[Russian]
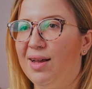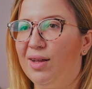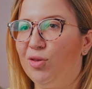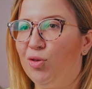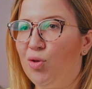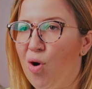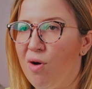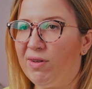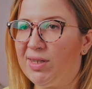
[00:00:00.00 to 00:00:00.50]

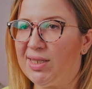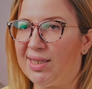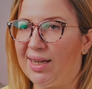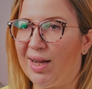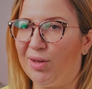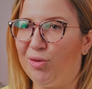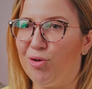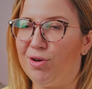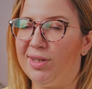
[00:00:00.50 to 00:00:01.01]
Новость, о
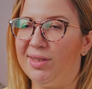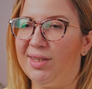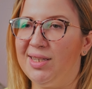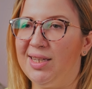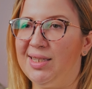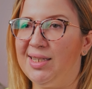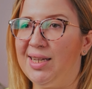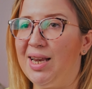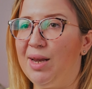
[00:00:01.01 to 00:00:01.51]
которой на
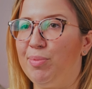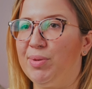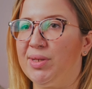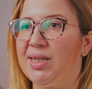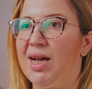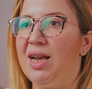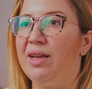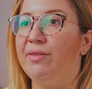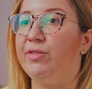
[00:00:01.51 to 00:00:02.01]
неделе
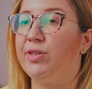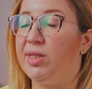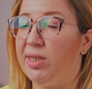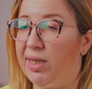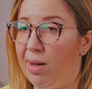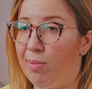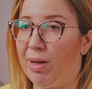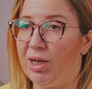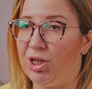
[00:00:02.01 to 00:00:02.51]
писали
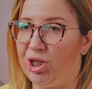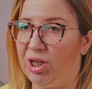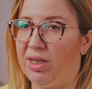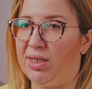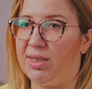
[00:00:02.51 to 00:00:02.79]
все большие